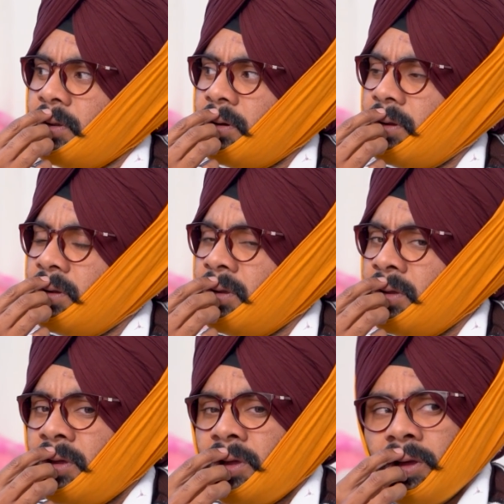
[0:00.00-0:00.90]
मार रहा
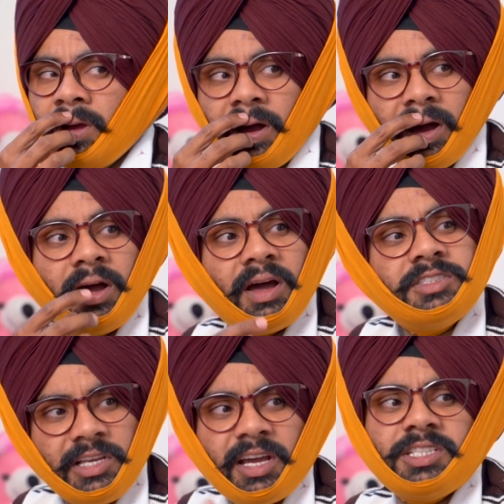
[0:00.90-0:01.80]
हाँ हाँ
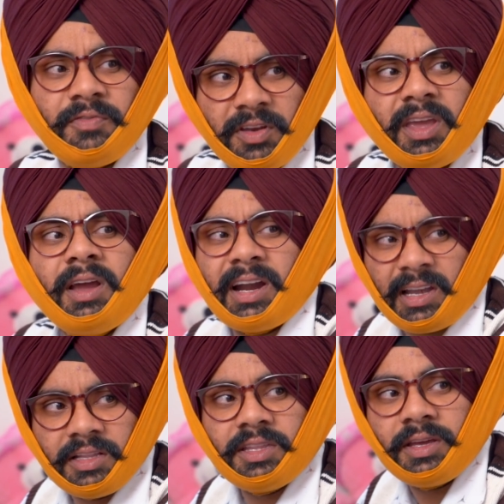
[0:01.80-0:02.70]
अंजलि आजा फिर केक काट
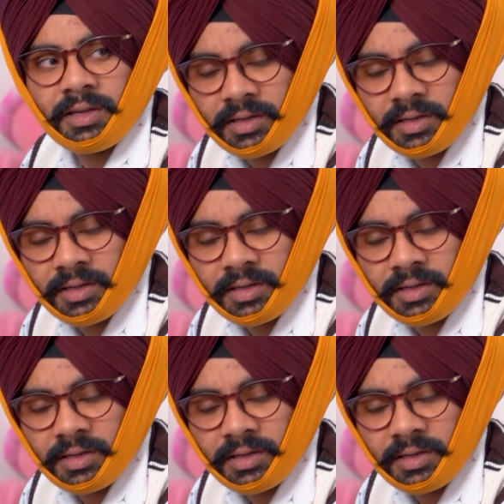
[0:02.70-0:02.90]
लेते हैं